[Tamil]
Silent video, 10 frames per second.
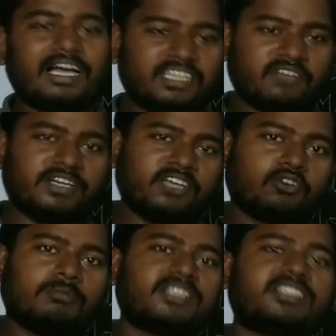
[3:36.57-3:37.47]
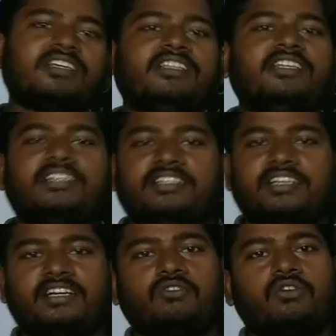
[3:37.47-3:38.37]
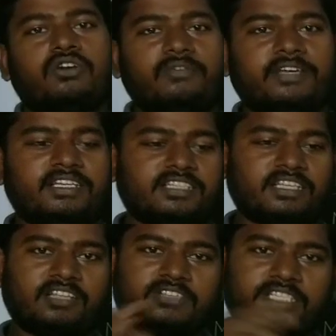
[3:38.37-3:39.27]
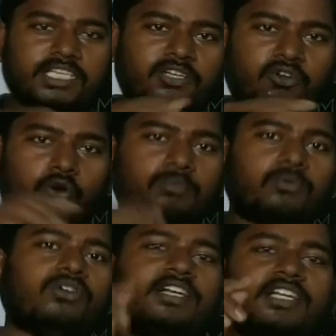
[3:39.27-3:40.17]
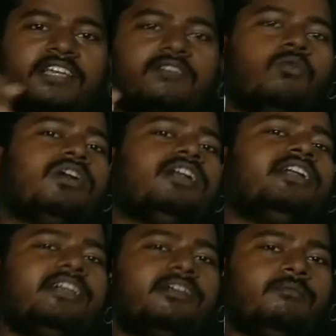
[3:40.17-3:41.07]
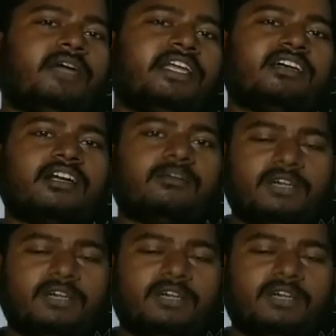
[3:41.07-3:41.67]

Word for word: அதை விட ரொம்ப சின்னது இந்த கொரோனா வைரஸ் அதாவது ஜீரோ புள்ளி ஒன்று மைக்ரான்